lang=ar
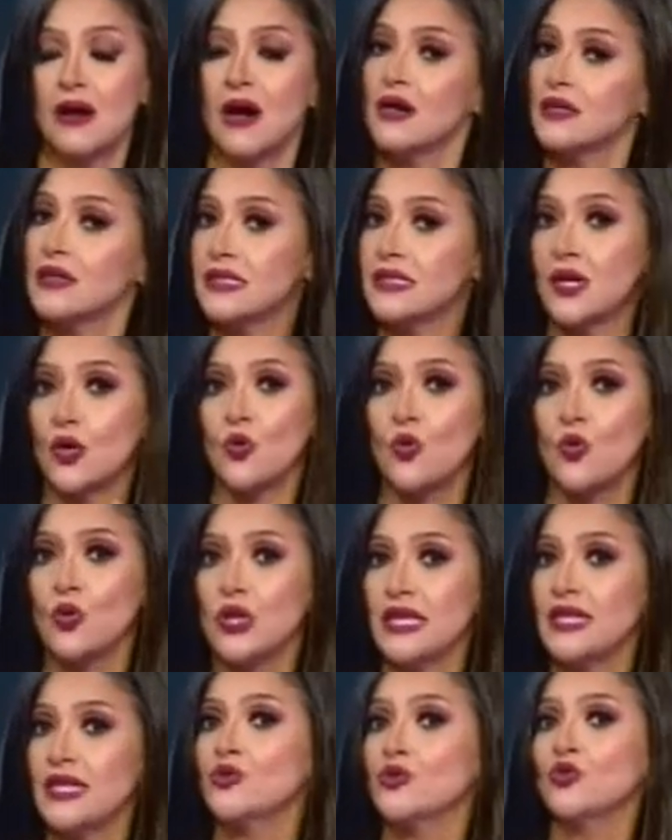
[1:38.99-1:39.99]
قد
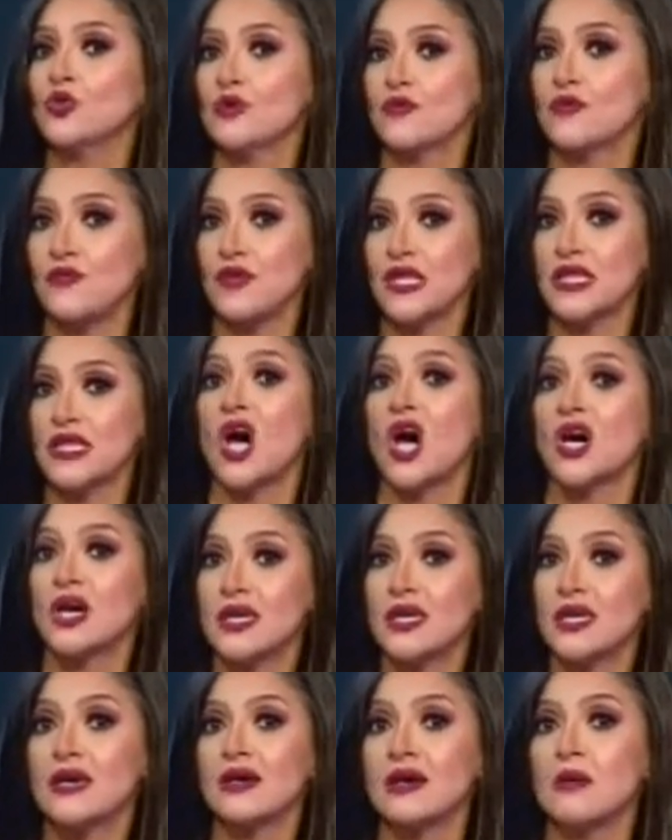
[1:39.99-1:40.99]
يكون ليه دور في
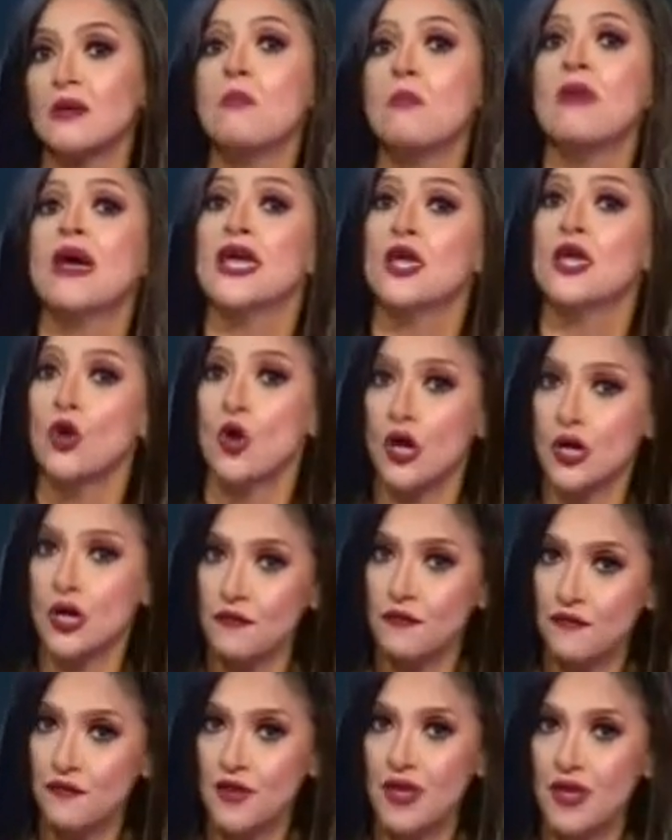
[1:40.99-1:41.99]
تحقيق ما
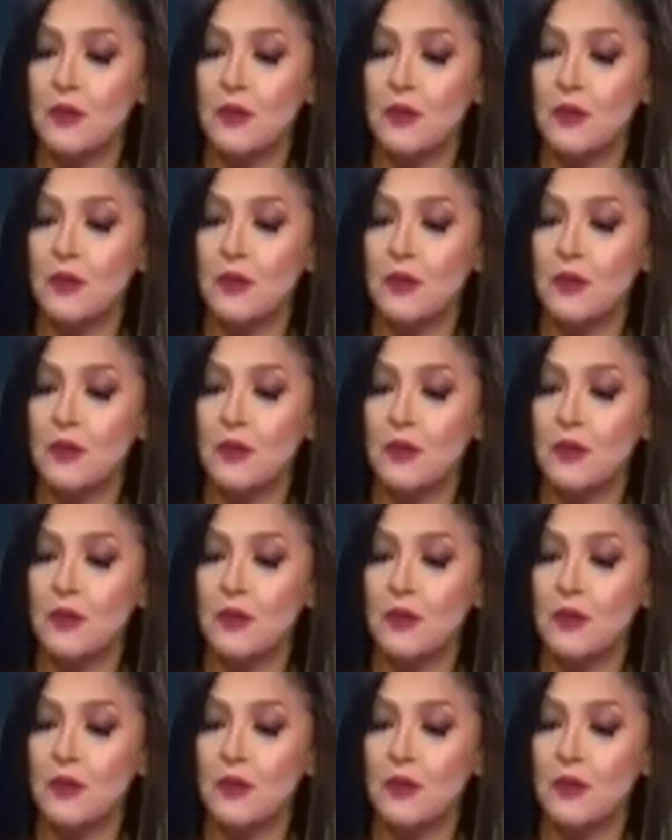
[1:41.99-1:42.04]
يعرف